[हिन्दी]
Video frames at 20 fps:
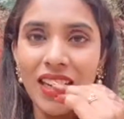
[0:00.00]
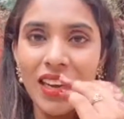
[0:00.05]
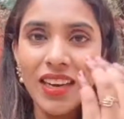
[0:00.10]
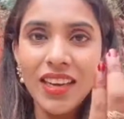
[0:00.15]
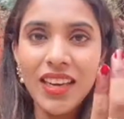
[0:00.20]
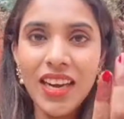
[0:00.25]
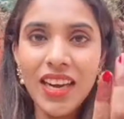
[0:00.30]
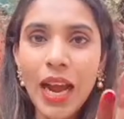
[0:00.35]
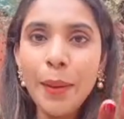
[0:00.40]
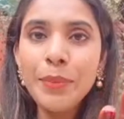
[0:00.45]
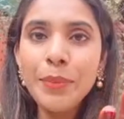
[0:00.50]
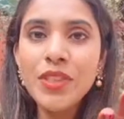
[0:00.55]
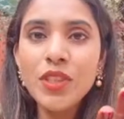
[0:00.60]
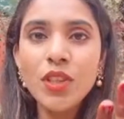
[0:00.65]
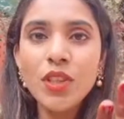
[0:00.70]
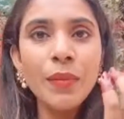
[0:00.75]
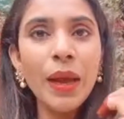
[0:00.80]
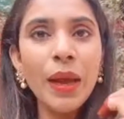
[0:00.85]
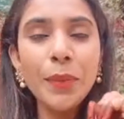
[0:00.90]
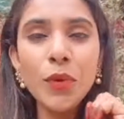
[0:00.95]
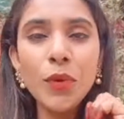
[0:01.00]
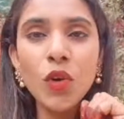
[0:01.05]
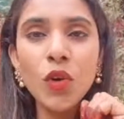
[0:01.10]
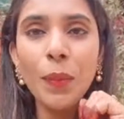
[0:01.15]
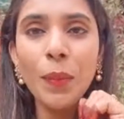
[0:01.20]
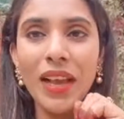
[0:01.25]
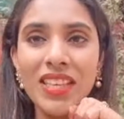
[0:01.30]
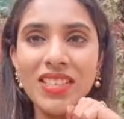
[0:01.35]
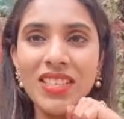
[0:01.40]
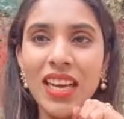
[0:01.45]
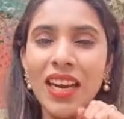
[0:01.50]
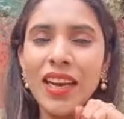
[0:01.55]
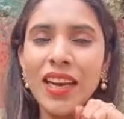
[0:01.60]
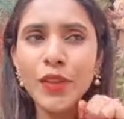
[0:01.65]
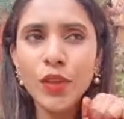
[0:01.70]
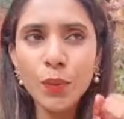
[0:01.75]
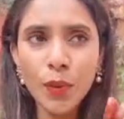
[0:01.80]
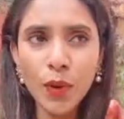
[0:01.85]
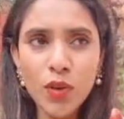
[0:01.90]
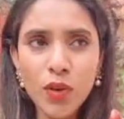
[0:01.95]
नाम से तो मैं आप लोग को पहचान
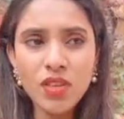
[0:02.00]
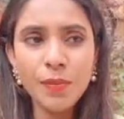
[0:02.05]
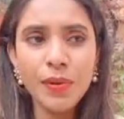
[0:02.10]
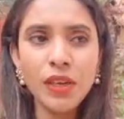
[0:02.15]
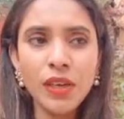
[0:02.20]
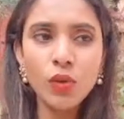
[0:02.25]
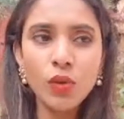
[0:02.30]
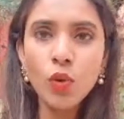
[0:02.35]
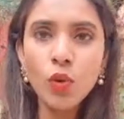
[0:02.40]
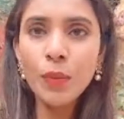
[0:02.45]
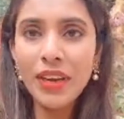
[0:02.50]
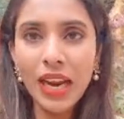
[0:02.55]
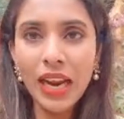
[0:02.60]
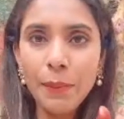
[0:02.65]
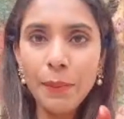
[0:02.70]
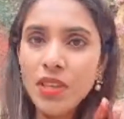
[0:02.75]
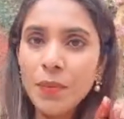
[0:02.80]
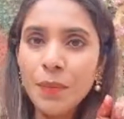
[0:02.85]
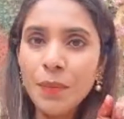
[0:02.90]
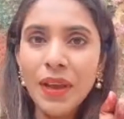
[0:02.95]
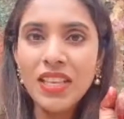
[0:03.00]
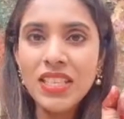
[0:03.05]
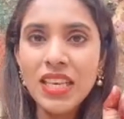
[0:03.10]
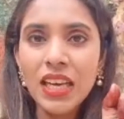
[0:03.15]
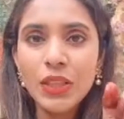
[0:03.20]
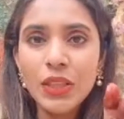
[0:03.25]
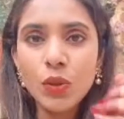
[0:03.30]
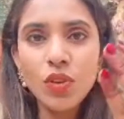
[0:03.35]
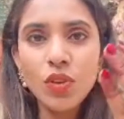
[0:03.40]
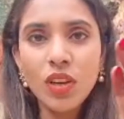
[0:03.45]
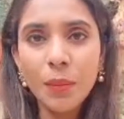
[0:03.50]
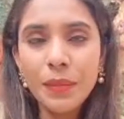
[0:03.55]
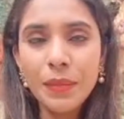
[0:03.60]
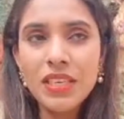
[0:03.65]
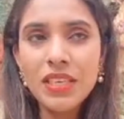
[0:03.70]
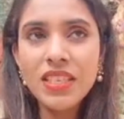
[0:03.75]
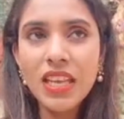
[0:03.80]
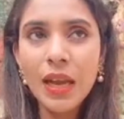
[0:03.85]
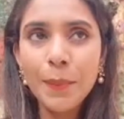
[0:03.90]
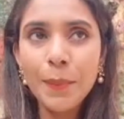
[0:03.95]
लेती हूँ बहुत से भक्तों को मैं नाम से पहचानती हूँ
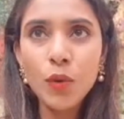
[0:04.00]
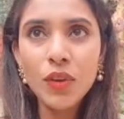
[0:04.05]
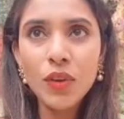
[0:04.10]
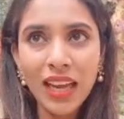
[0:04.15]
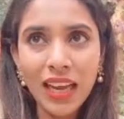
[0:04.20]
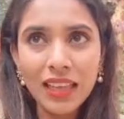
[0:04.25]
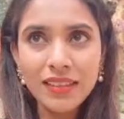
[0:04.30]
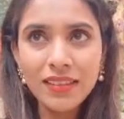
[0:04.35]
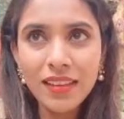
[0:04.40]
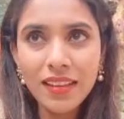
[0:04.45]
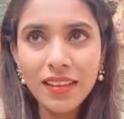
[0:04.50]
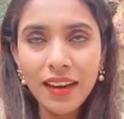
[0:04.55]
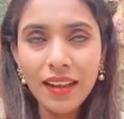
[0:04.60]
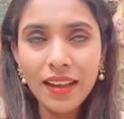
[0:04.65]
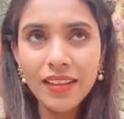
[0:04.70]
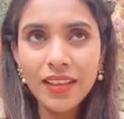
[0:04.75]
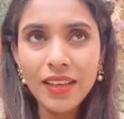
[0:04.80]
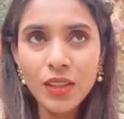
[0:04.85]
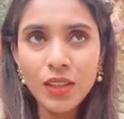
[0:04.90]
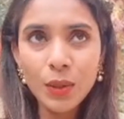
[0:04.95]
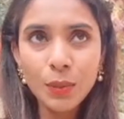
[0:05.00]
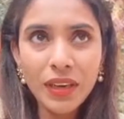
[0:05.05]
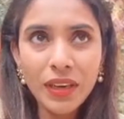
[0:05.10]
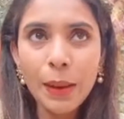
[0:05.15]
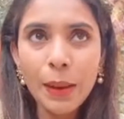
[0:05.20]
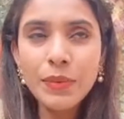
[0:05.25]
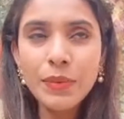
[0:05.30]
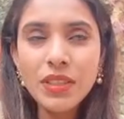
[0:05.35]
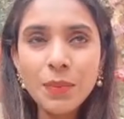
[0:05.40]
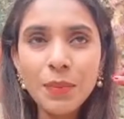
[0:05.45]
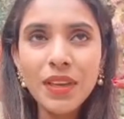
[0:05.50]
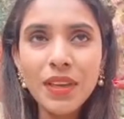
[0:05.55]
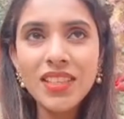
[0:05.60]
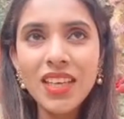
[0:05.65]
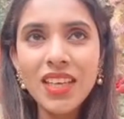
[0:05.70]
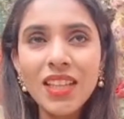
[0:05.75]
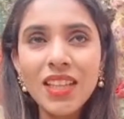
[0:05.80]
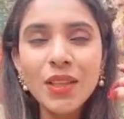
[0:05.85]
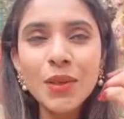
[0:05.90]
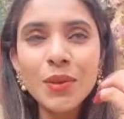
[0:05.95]
कमेंट्स आप लोग के आते रहते हैं तो मैं नाम से
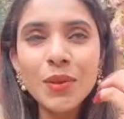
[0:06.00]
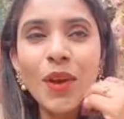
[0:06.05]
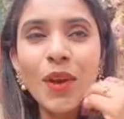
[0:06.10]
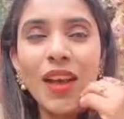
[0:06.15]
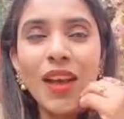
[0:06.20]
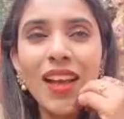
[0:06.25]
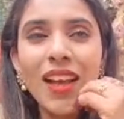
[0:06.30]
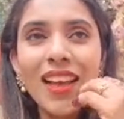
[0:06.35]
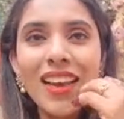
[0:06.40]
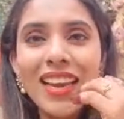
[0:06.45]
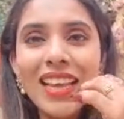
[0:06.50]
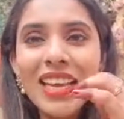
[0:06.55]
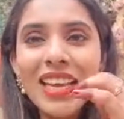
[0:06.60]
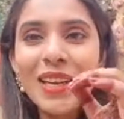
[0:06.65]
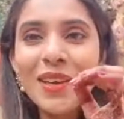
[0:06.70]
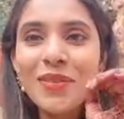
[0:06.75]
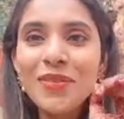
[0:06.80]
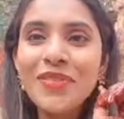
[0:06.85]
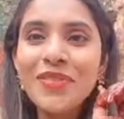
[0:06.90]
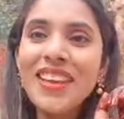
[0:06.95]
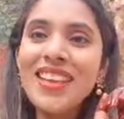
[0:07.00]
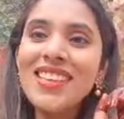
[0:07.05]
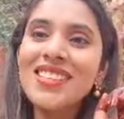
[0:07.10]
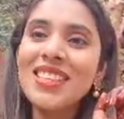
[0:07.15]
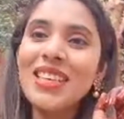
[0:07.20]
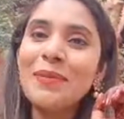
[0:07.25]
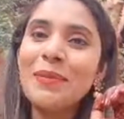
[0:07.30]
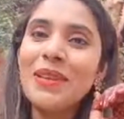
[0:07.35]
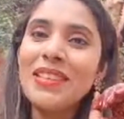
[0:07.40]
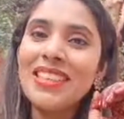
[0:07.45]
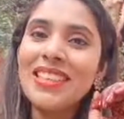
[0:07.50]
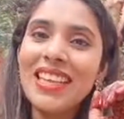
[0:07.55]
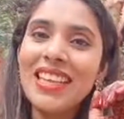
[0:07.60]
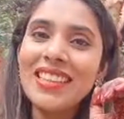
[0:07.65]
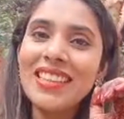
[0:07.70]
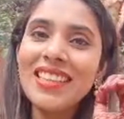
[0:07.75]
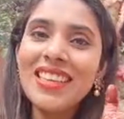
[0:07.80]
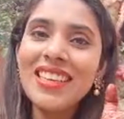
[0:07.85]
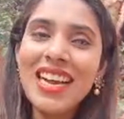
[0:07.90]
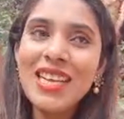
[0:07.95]
पहचानती हूँ लेकिन अब फेस से नहीं
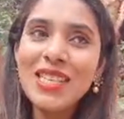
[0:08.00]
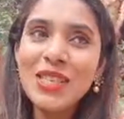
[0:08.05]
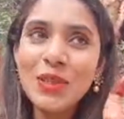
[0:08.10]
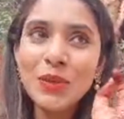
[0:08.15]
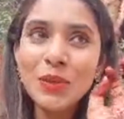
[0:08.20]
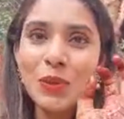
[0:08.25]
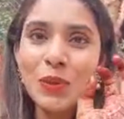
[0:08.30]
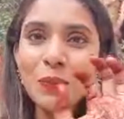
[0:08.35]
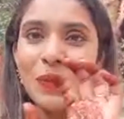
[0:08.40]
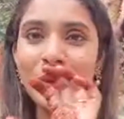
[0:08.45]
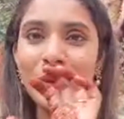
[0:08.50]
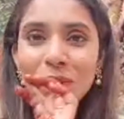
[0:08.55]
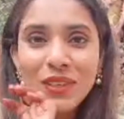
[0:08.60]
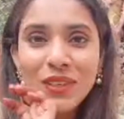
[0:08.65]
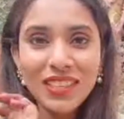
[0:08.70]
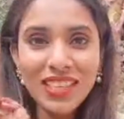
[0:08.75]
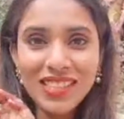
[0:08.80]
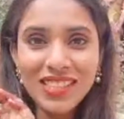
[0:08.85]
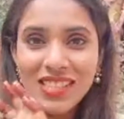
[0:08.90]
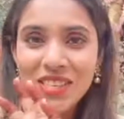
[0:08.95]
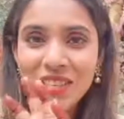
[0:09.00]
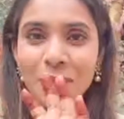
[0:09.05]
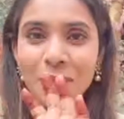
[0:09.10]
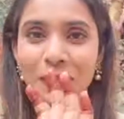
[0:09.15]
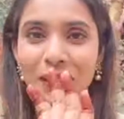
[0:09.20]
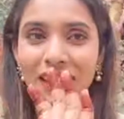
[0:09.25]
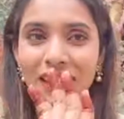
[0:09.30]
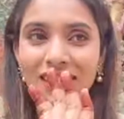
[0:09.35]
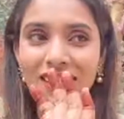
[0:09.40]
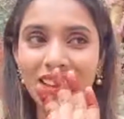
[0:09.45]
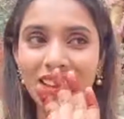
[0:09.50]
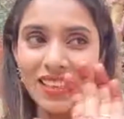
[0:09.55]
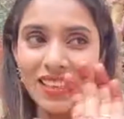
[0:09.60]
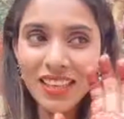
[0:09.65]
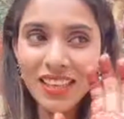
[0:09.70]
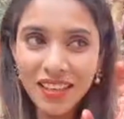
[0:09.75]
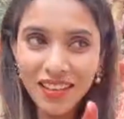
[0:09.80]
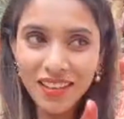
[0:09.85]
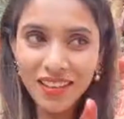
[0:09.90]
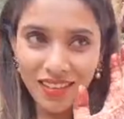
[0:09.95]
पहचानती से यूट्यूब पर कुछ ऐसा सिस्टम रहता
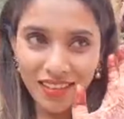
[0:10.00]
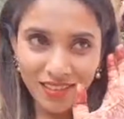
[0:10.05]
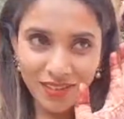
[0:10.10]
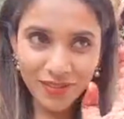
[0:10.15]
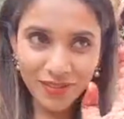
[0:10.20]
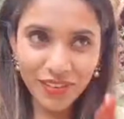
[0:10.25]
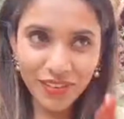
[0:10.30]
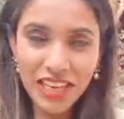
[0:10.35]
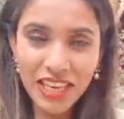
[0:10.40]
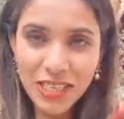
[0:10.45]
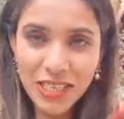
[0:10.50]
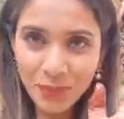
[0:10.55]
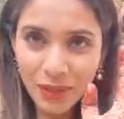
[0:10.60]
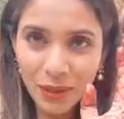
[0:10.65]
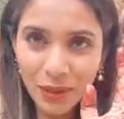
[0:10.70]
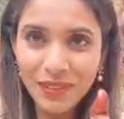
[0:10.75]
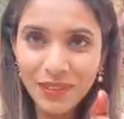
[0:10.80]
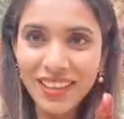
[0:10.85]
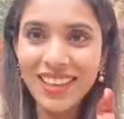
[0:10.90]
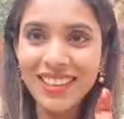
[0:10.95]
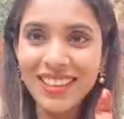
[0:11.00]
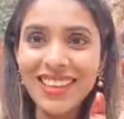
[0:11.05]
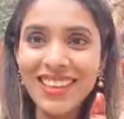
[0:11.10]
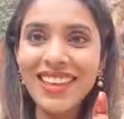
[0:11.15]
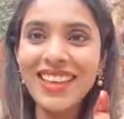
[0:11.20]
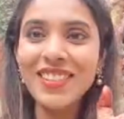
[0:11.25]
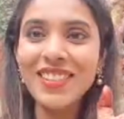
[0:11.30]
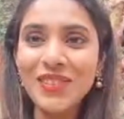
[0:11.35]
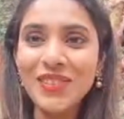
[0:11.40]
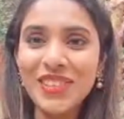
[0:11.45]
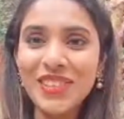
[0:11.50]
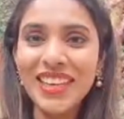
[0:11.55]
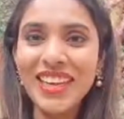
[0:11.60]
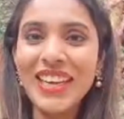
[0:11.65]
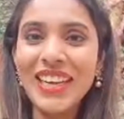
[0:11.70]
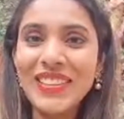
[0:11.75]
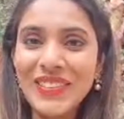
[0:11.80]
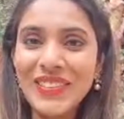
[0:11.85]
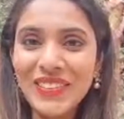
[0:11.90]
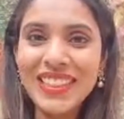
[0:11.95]
कि फेस भी हम देखते एक दूसरे
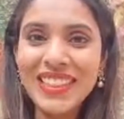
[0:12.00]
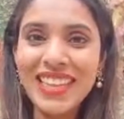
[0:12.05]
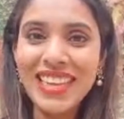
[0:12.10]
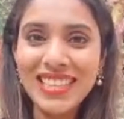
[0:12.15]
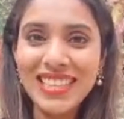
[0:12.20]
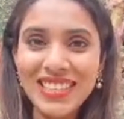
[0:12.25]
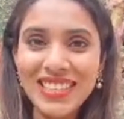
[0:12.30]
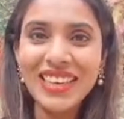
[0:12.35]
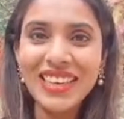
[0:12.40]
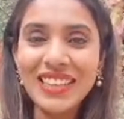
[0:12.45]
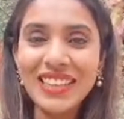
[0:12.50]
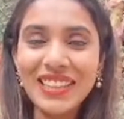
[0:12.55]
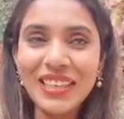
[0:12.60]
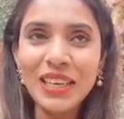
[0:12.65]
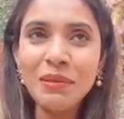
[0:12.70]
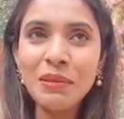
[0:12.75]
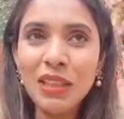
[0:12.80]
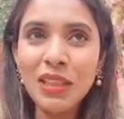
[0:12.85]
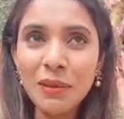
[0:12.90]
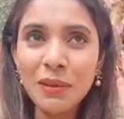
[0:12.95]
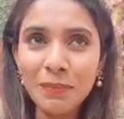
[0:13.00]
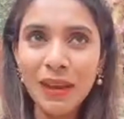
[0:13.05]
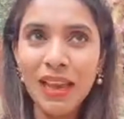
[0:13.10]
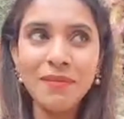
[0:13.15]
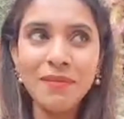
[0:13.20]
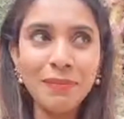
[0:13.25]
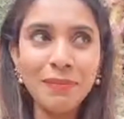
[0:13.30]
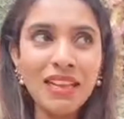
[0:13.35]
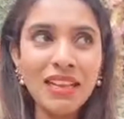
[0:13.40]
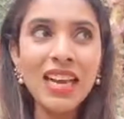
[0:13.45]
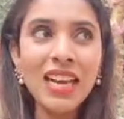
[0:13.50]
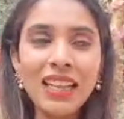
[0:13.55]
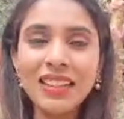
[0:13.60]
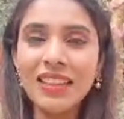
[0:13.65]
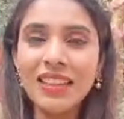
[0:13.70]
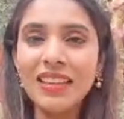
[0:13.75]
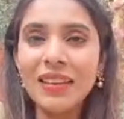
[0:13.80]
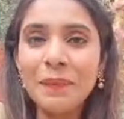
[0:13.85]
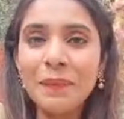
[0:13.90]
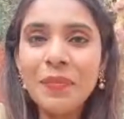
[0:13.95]
का तो कितना अच्छा रहता मतलब
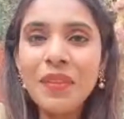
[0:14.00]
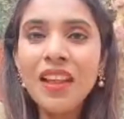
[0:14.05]
पहचानते